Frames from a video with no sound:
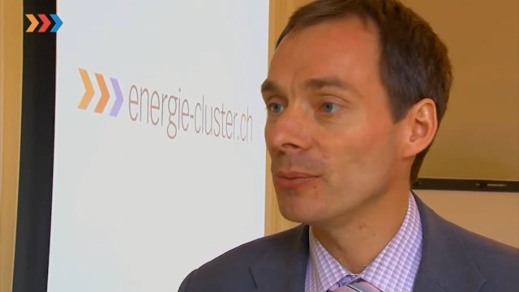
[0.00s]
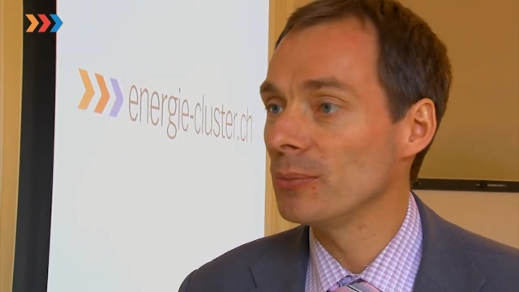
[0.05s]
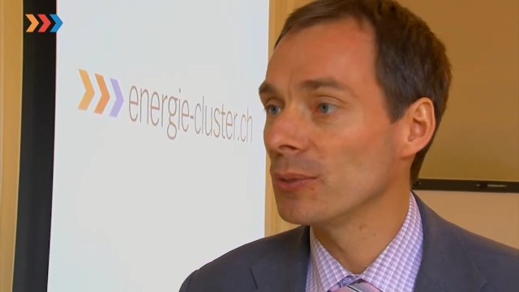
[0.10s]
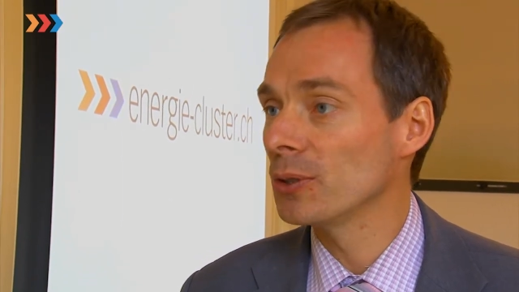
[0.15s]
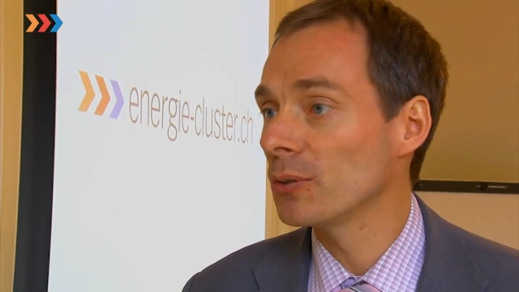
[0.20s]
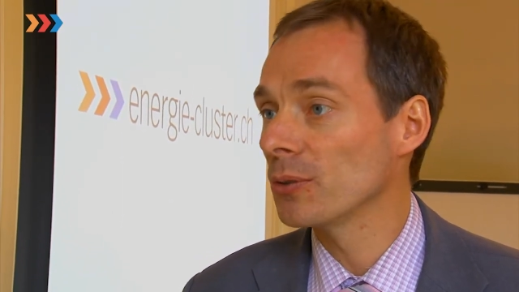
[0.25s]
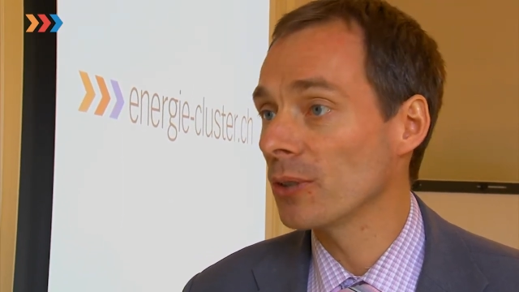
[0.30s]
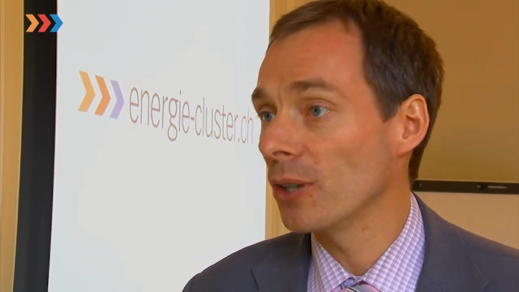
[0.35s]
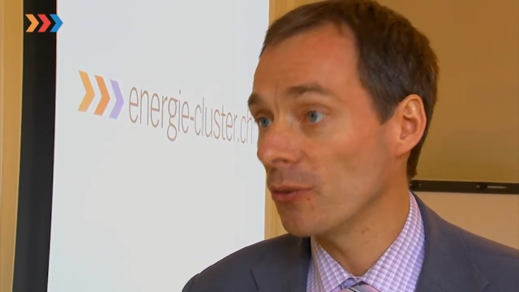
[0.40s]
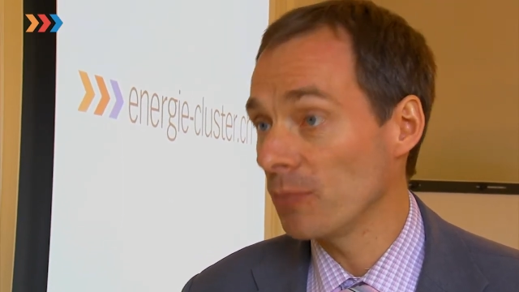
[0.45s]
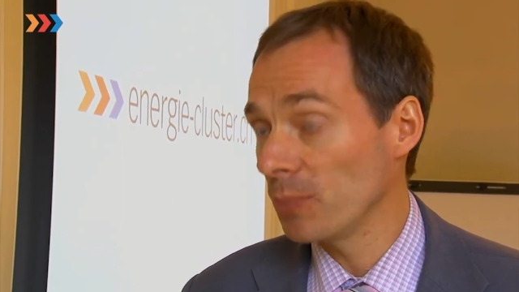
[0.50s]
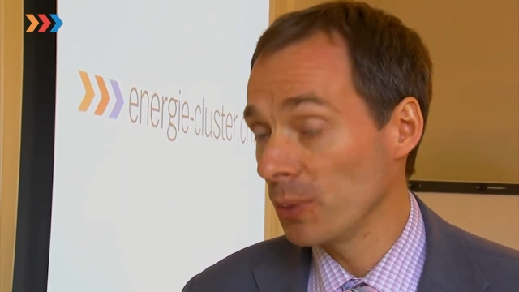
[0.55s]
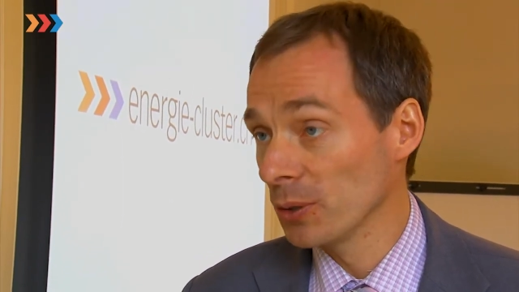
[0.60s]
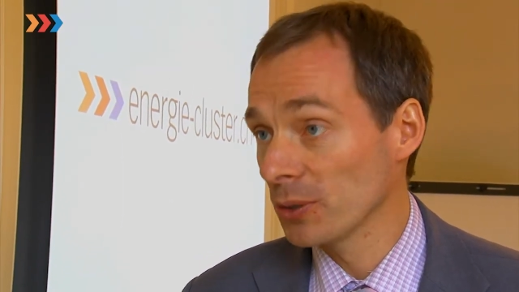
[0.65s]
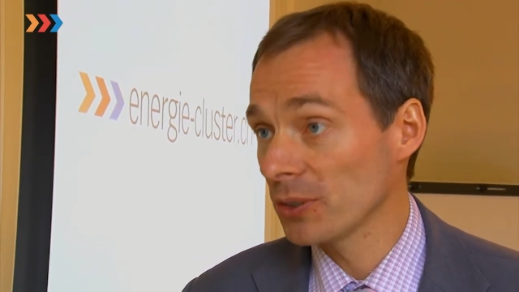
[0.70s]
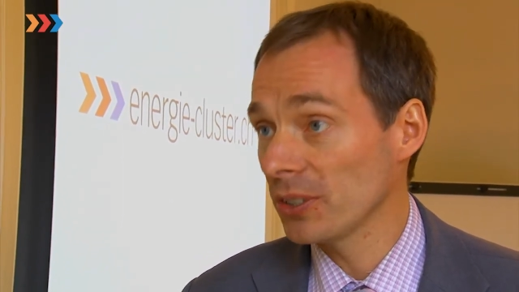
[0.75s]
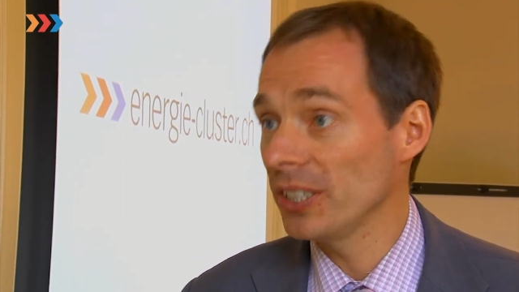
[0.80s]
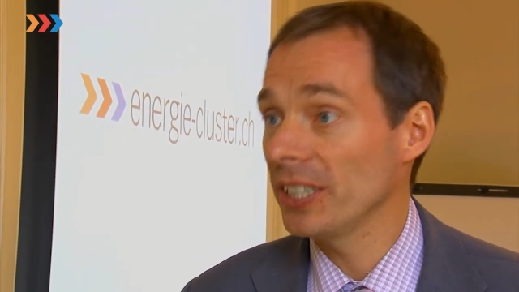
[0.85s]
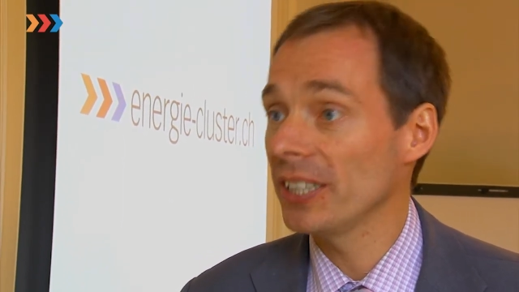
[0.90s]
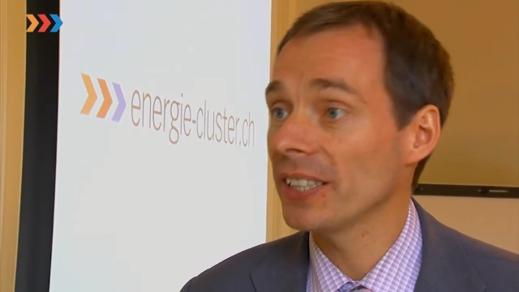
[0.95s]
in Bezug auf
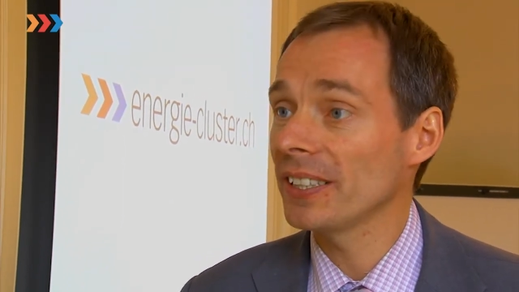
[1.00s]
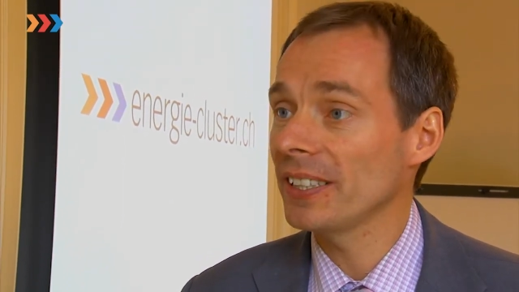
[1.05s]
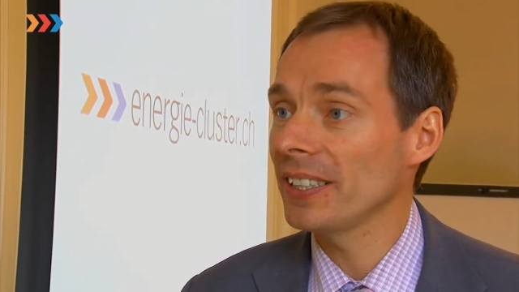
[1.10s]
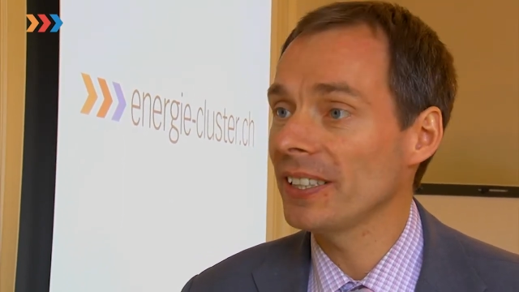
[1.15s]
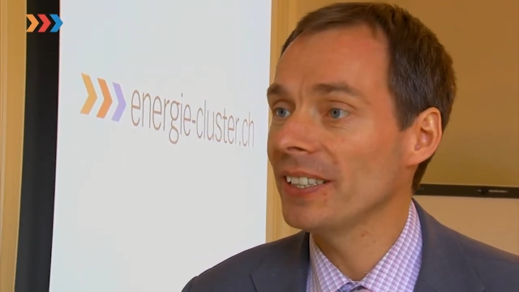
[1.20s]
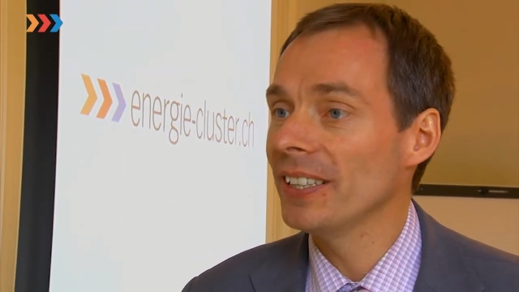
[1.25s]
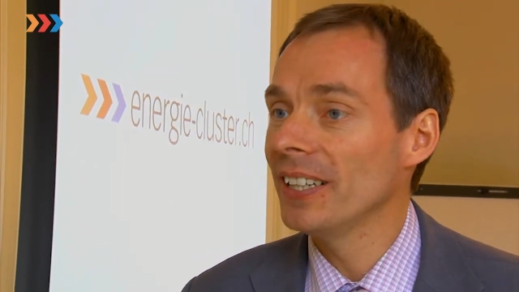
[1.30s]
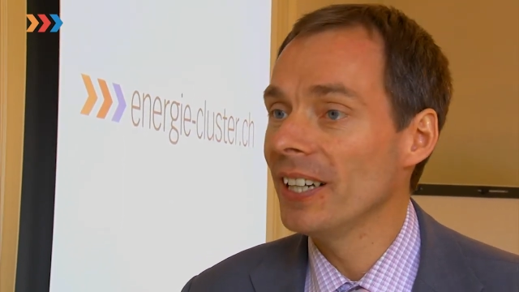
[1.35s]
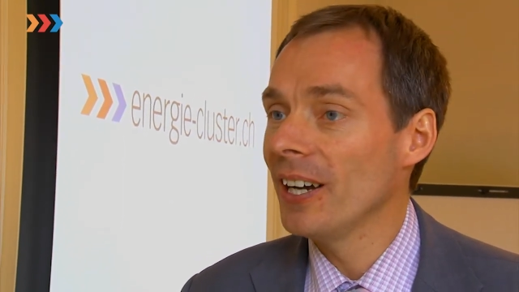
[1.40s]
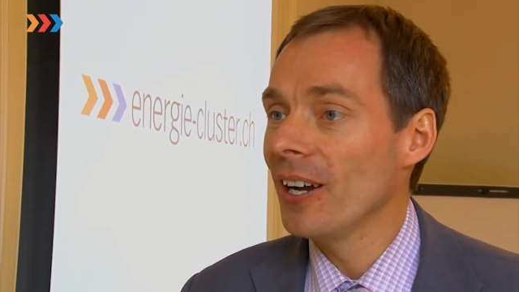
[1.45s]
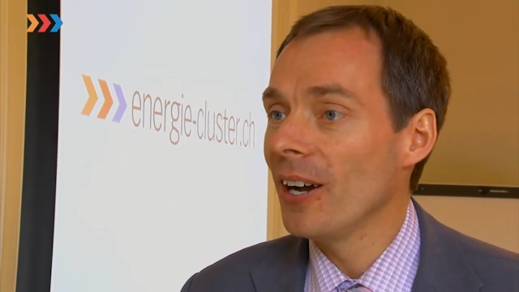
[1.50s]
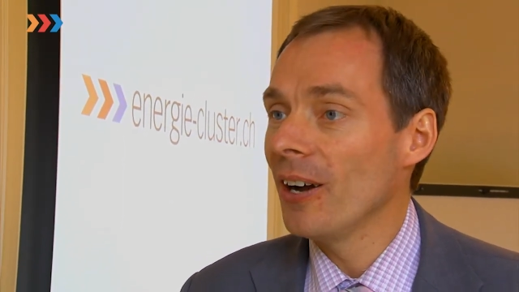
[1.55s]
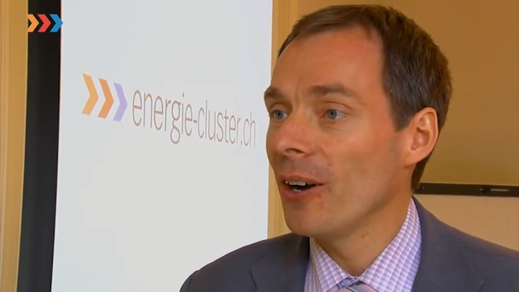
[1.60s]
Plusenergie.